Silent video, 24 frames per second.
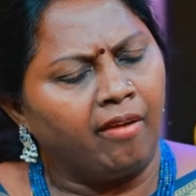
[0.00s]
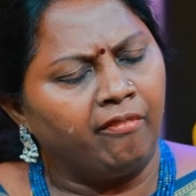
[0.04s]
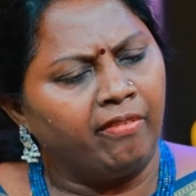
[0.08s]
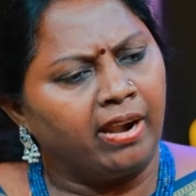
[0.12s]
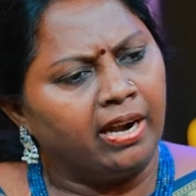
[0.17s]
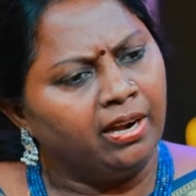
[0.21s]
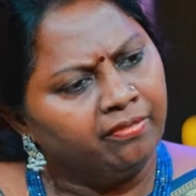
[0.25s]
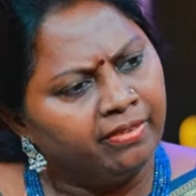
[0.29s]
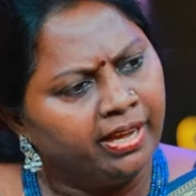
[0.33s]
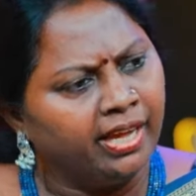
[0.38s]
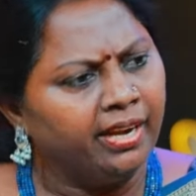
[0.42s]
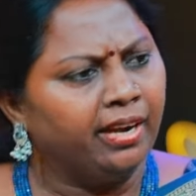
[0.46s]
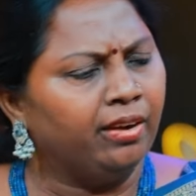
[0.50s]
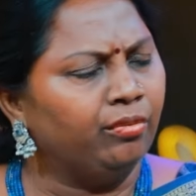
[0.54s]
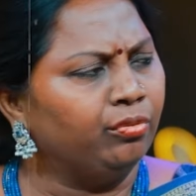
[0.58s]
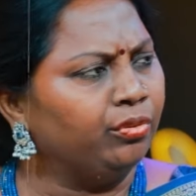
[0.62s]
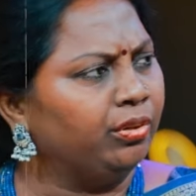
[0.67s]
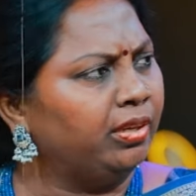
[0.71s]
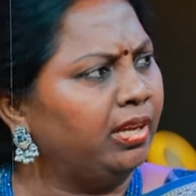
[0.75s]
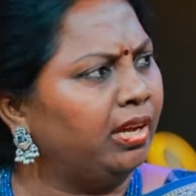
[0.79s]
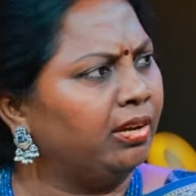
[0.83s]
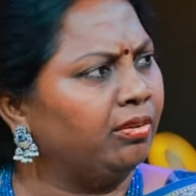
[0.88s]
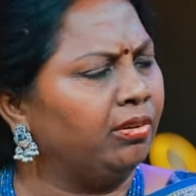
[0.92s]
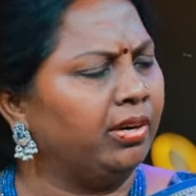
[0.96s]
వాళ్ళు వేరే
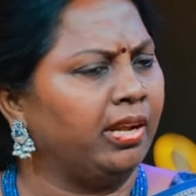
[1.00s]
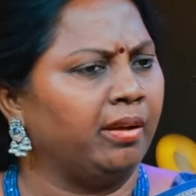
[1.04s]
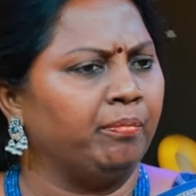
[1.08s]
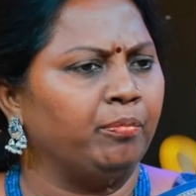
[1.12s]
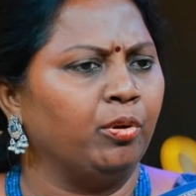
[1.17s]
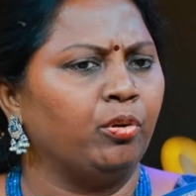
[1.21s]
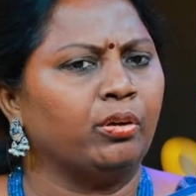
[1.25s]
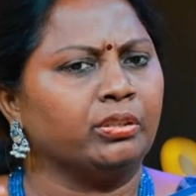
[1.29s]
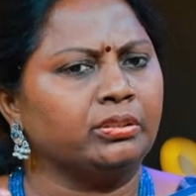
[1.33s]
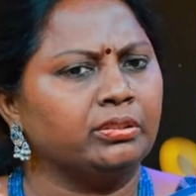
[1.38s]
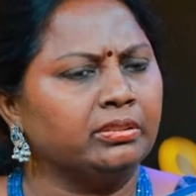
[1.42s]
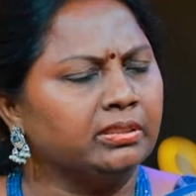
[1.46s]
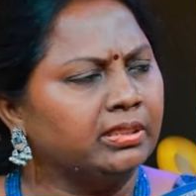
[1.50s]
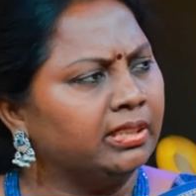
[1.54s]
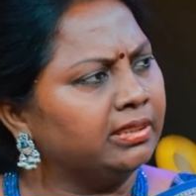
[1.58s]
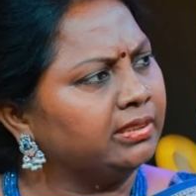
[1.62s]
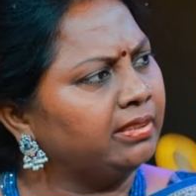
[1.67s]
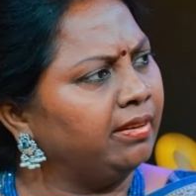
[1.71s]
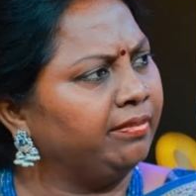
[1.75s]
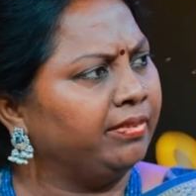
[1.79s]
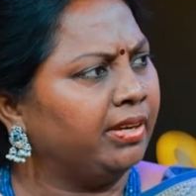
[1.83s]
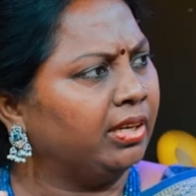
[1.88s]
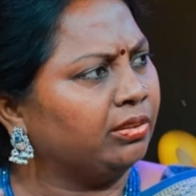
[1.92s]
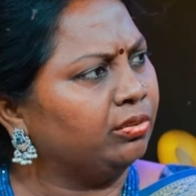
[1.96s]
ఉంటారు డబ్బు కోసం
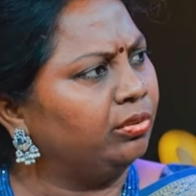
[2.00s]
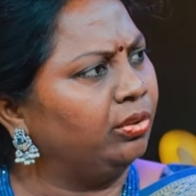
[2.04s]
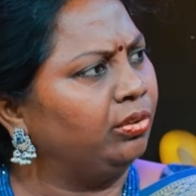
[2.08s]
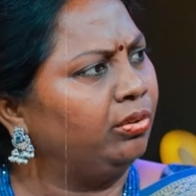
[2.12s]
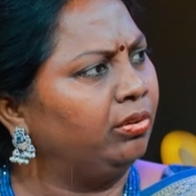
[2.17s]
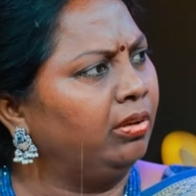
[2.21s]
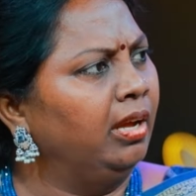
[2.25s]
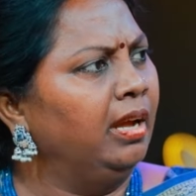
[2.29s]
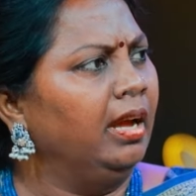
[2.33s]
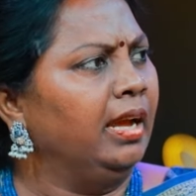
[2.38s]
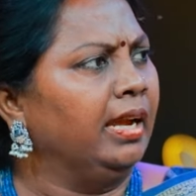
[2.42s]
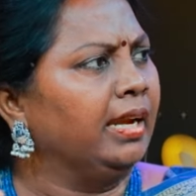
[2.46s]
చేసే వ్యక్తులు